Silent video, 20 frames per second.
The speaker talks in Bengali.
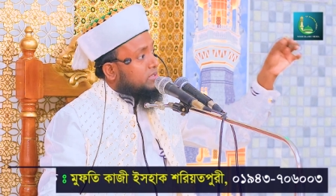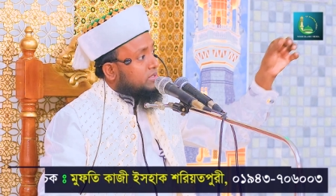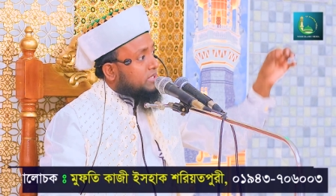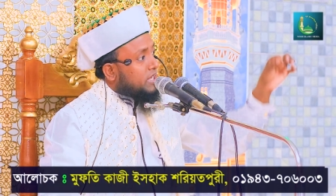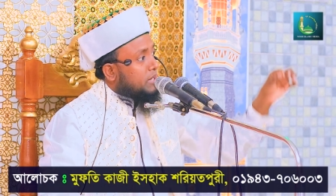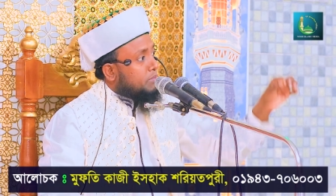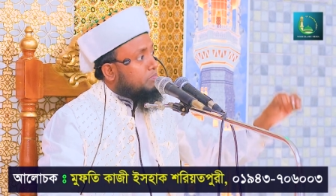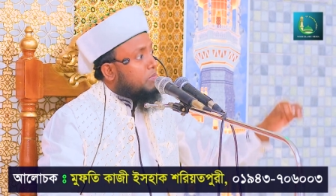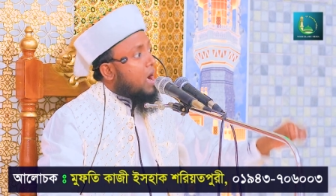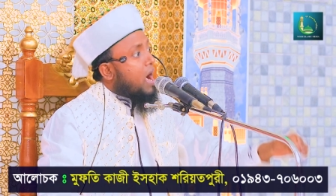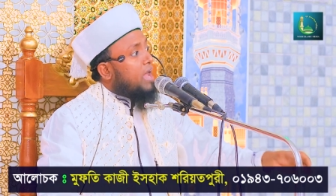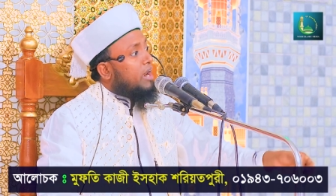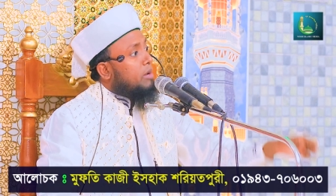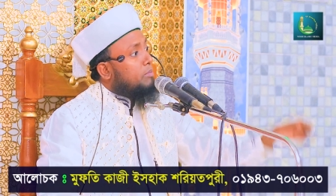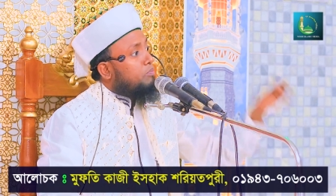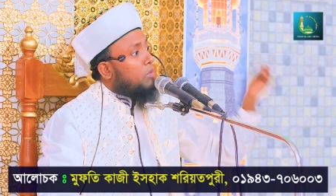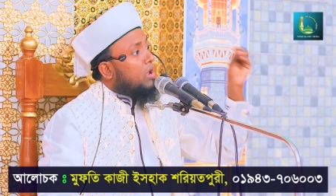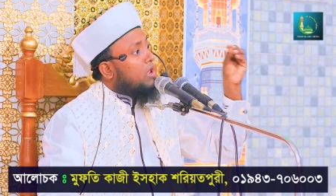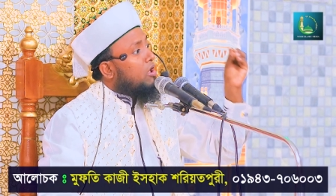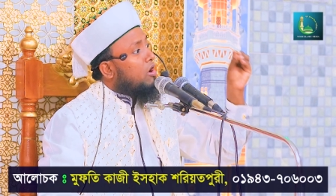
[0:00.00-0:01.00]
যেই পাহাড়ে
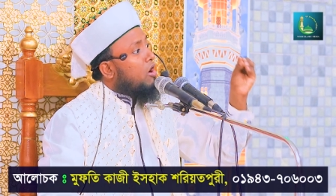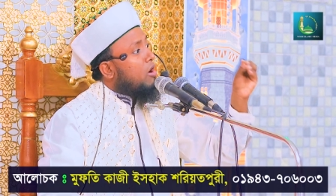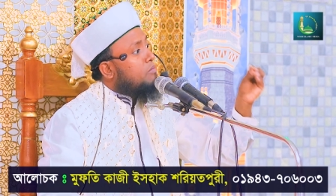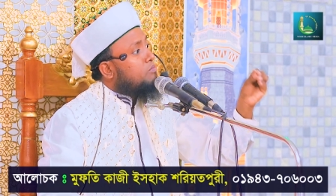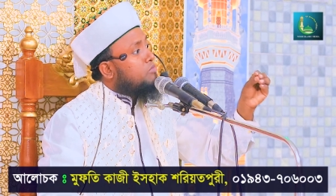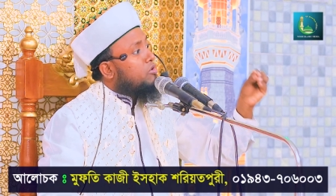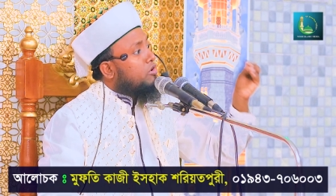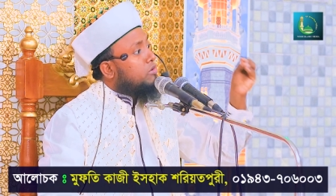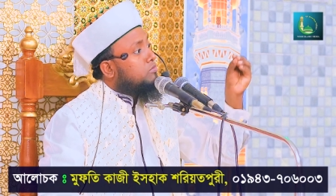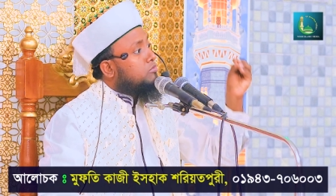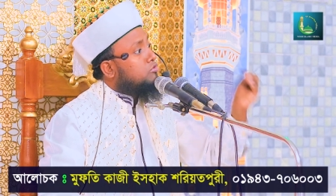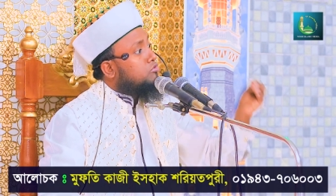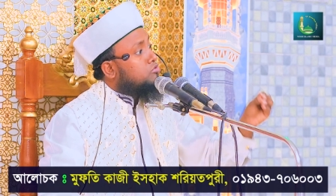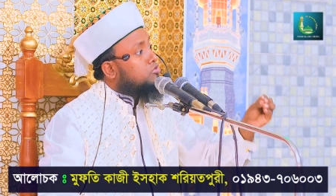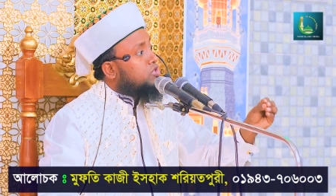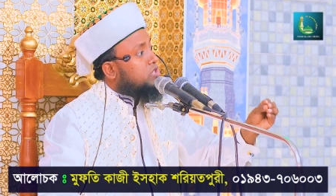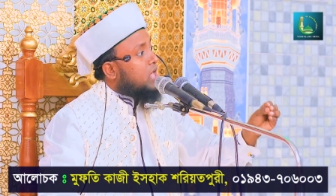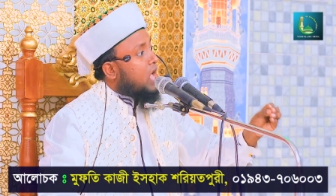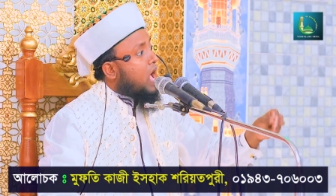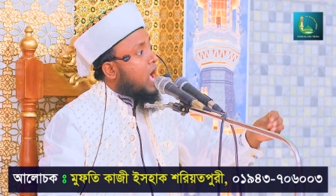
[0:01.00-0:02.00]
পয়গম্বর
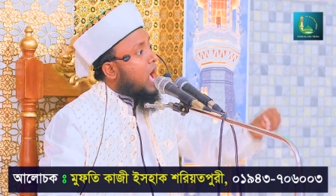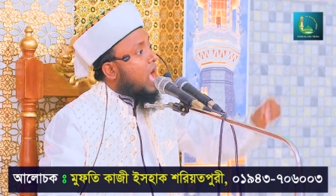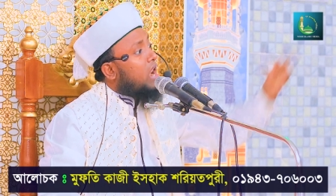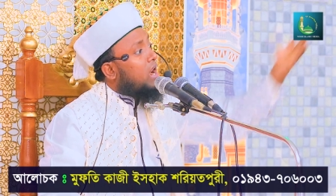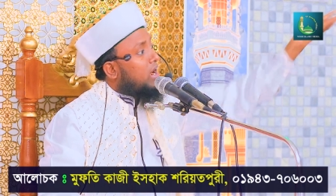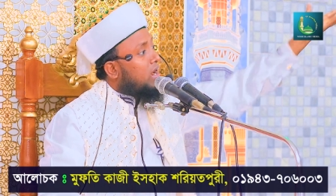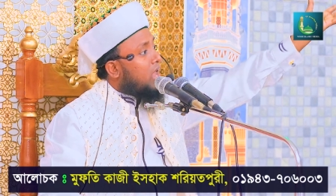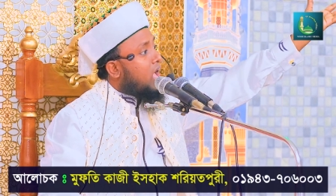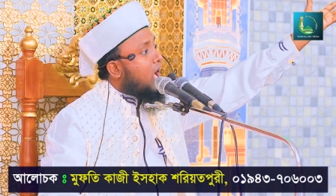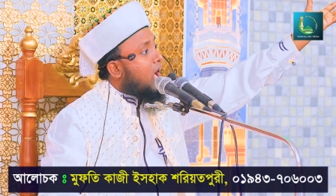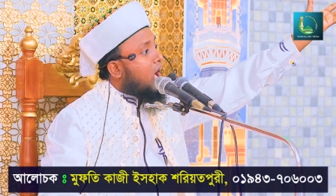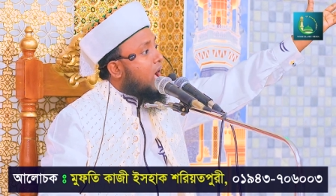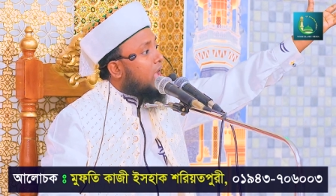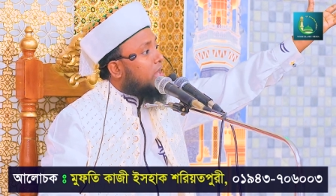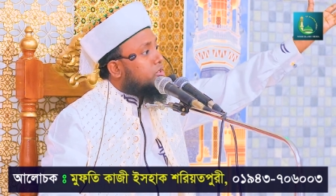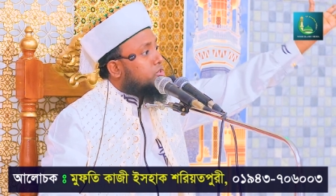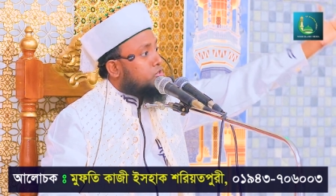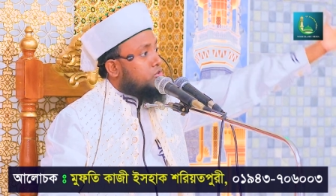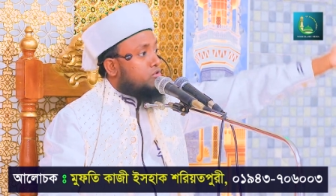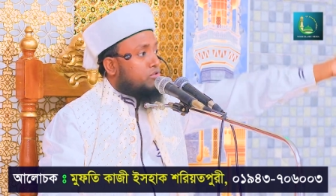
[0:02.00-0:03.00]
মুসা
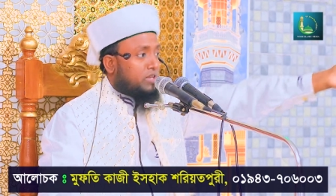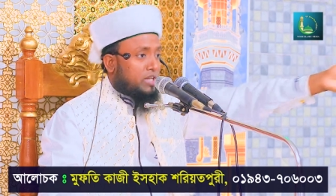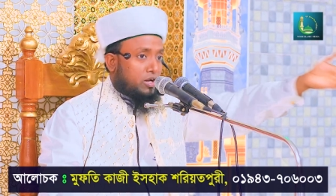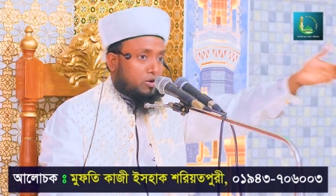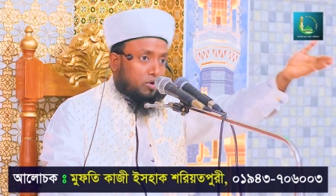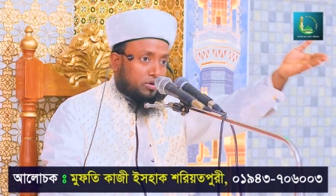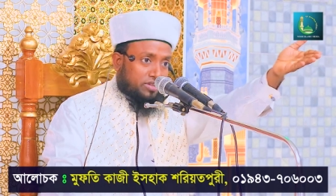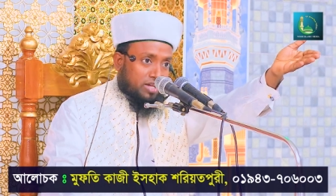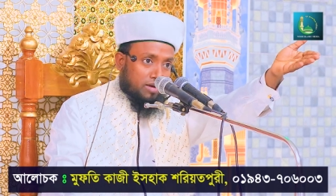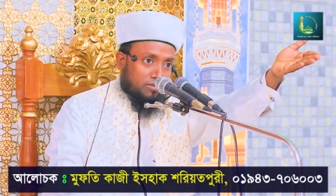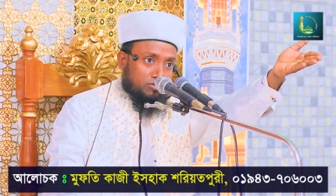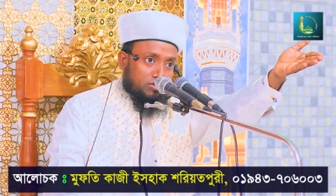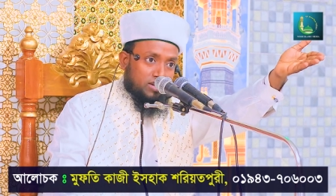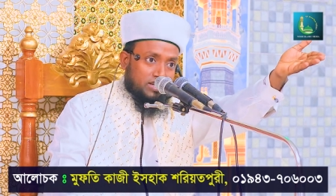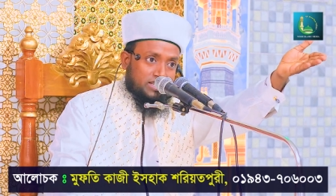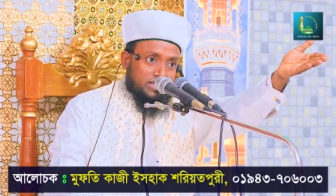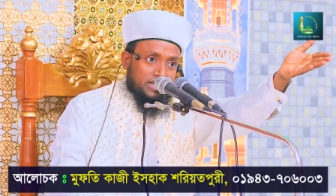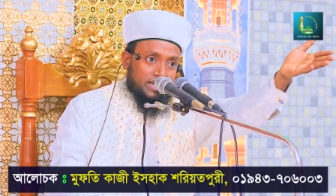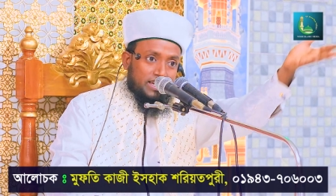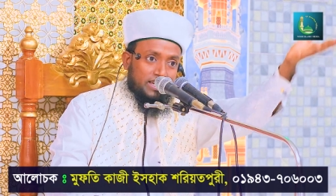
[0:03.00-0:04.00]
আল্লাহর সঙ্গে কথা
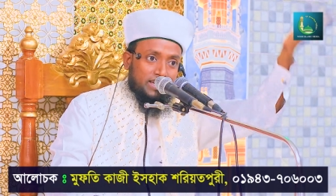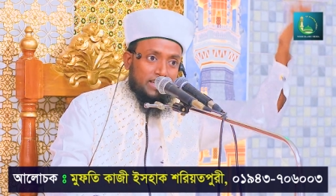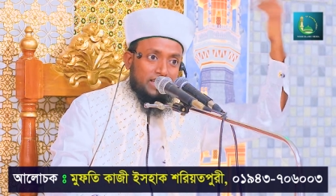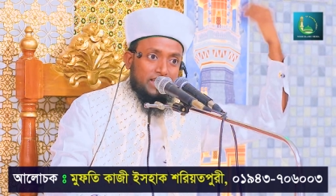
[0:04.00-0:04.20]
বলেছে